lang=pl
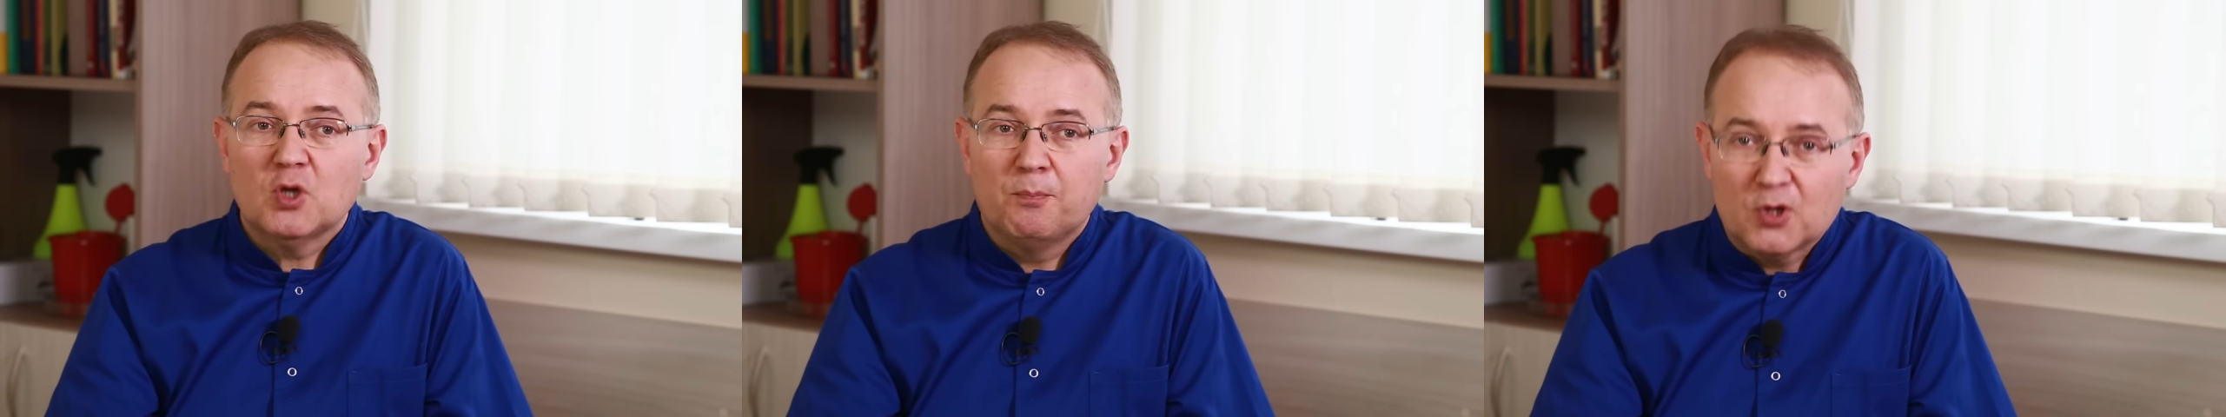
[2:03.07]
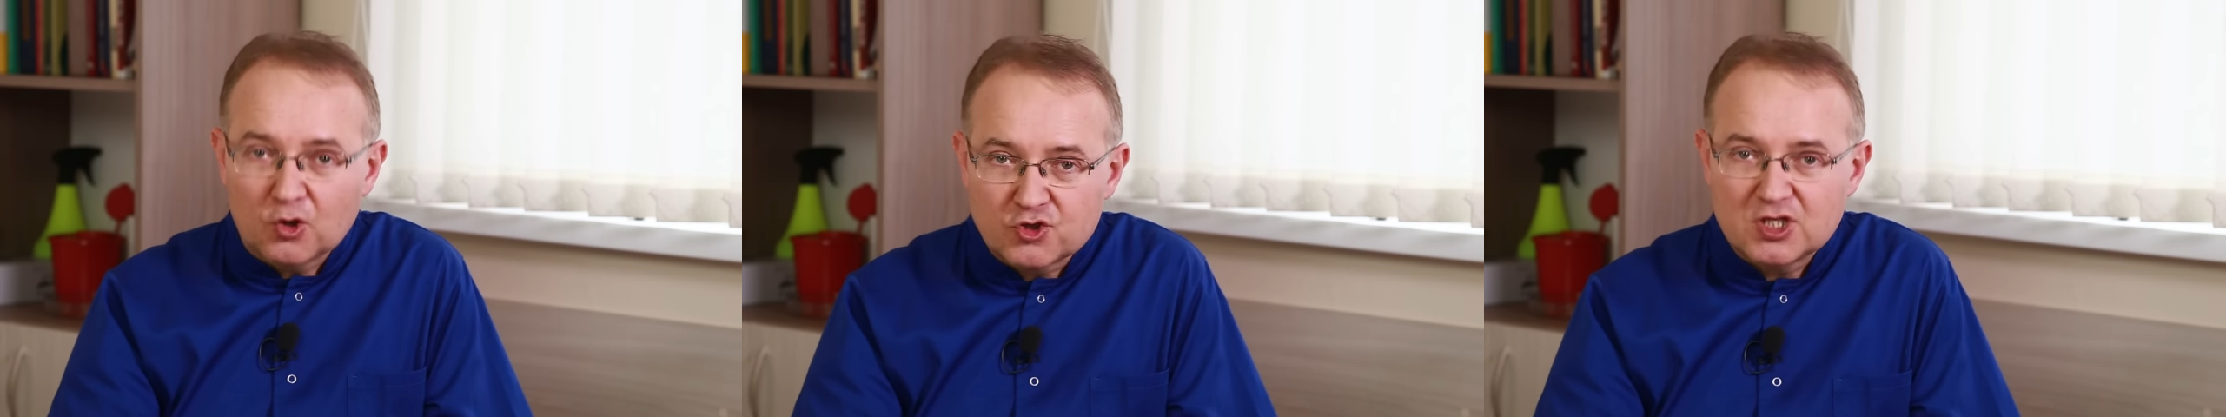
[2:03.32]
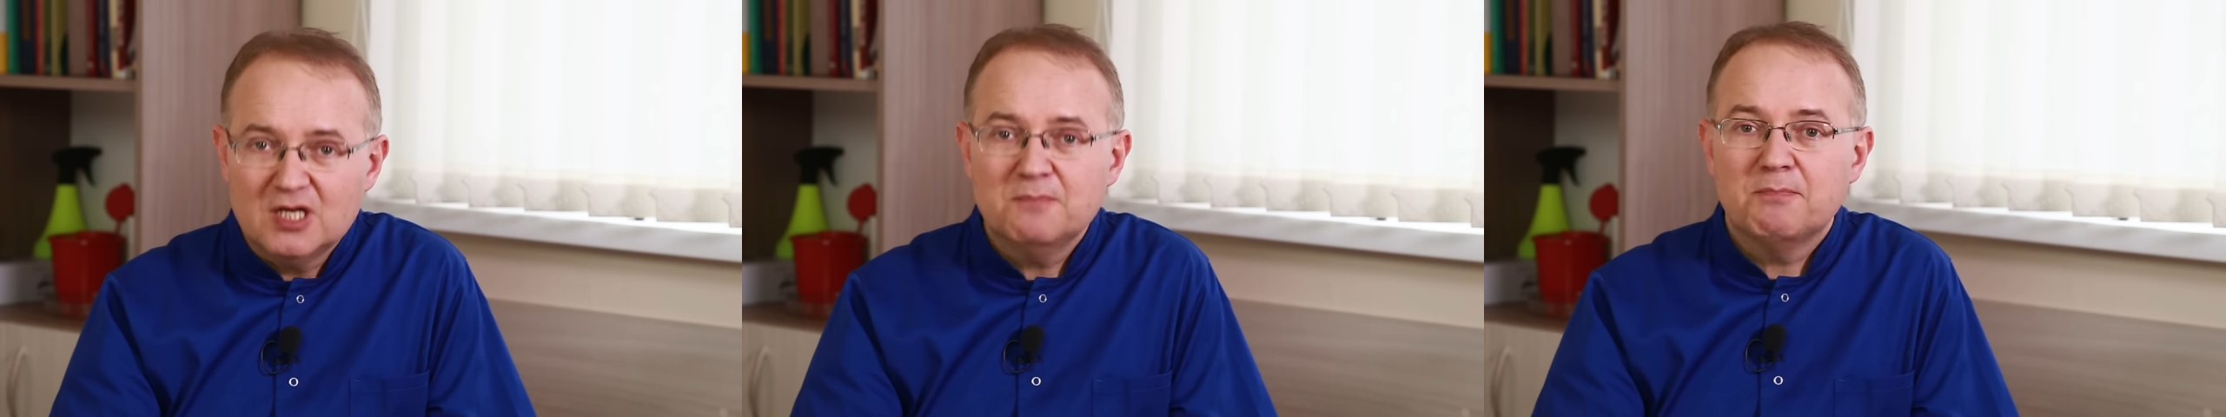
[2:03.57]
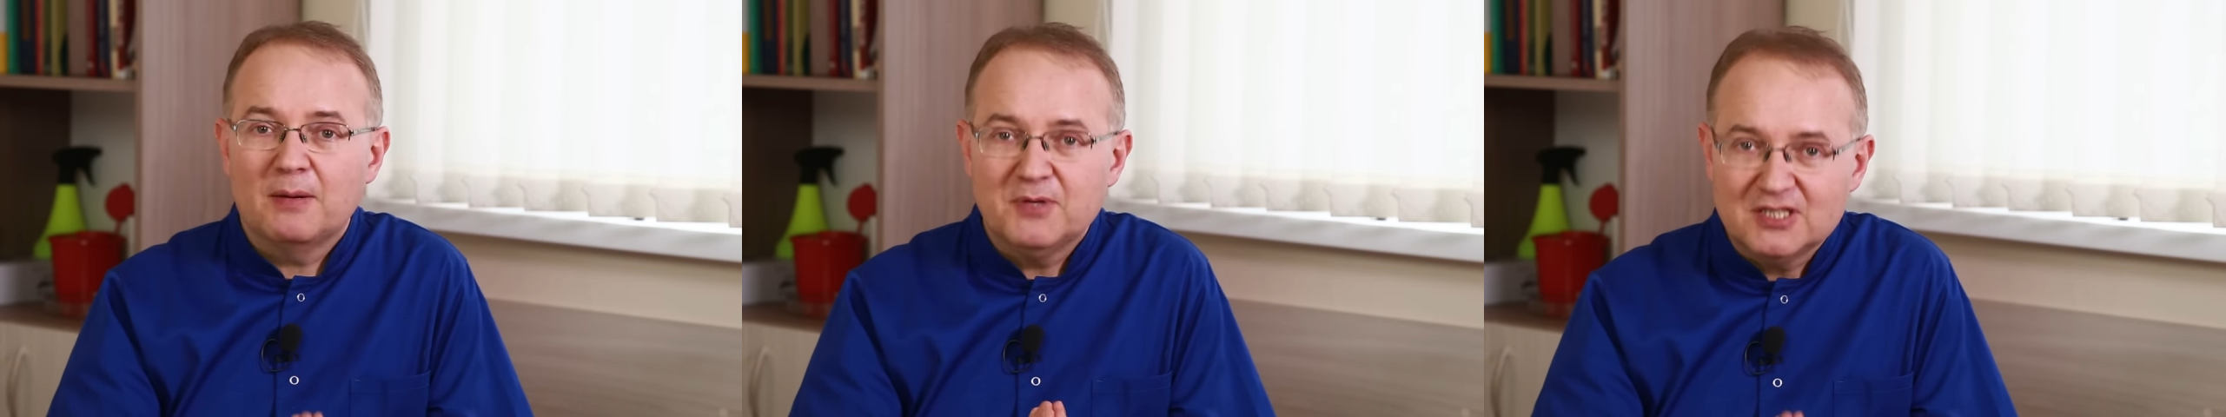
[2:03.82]
to
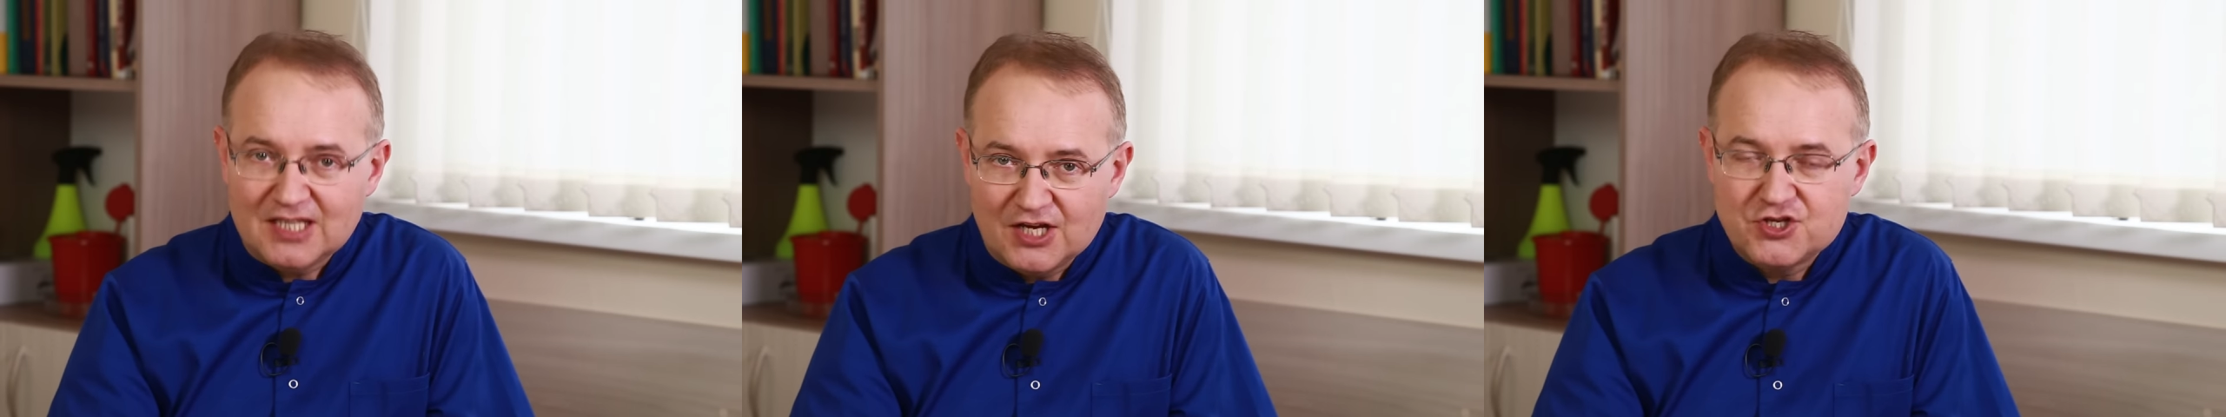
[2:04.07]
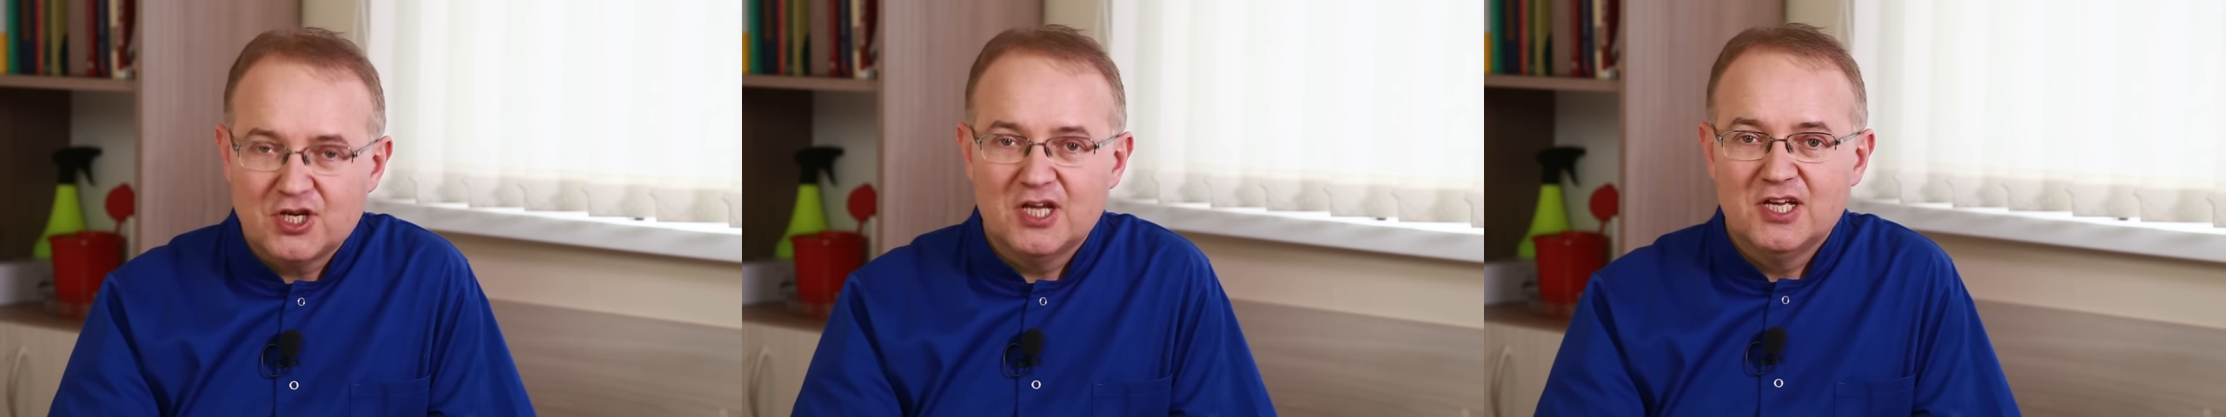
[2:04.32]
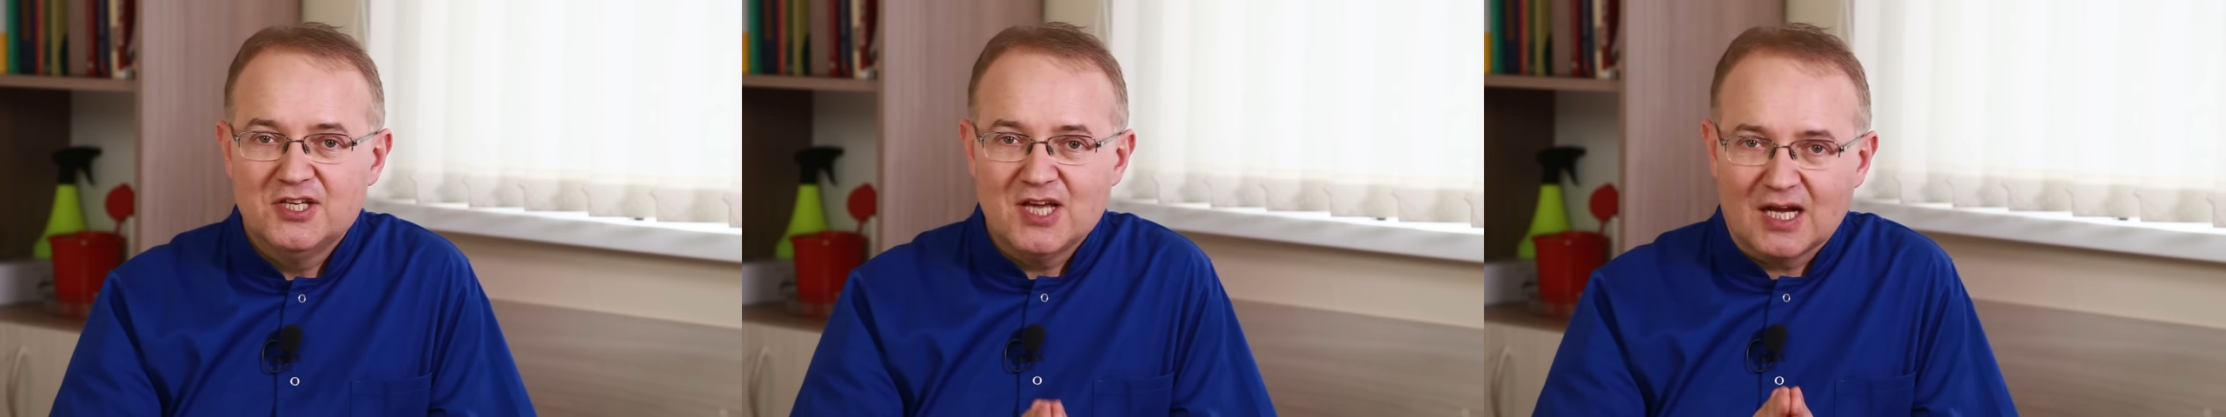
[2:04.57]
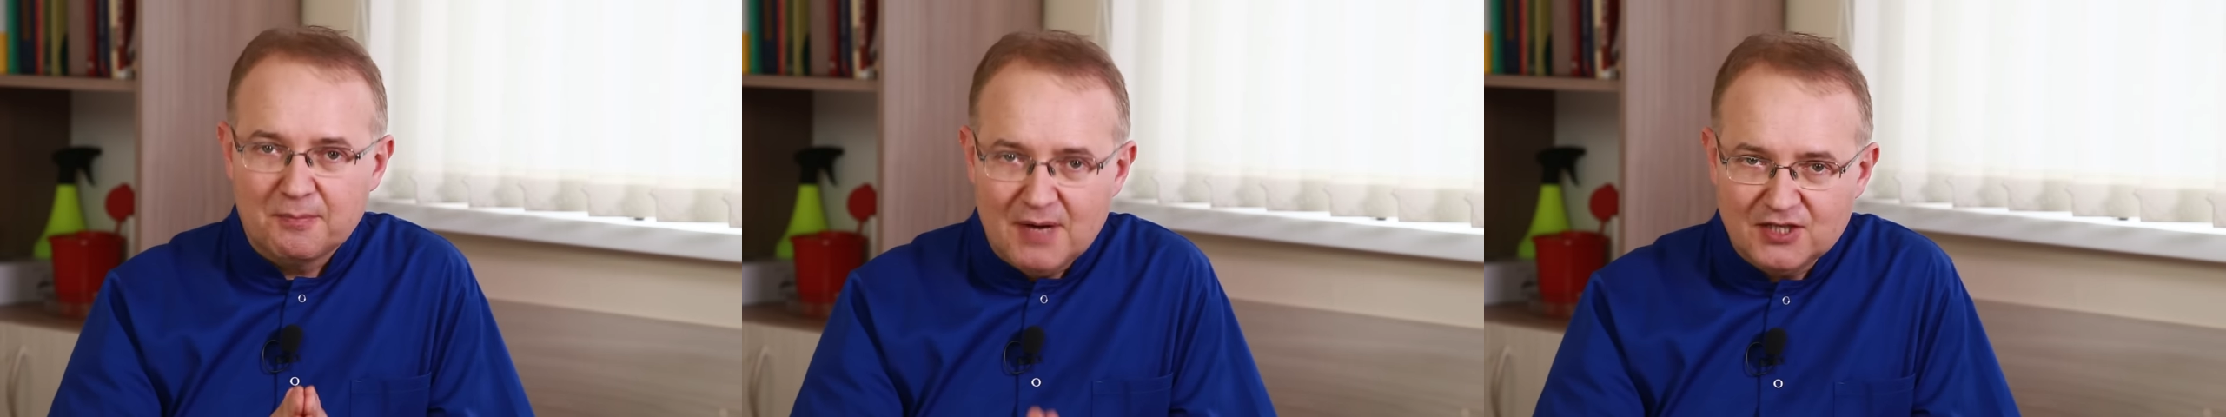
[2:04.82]
proszę pamiętajcie, jak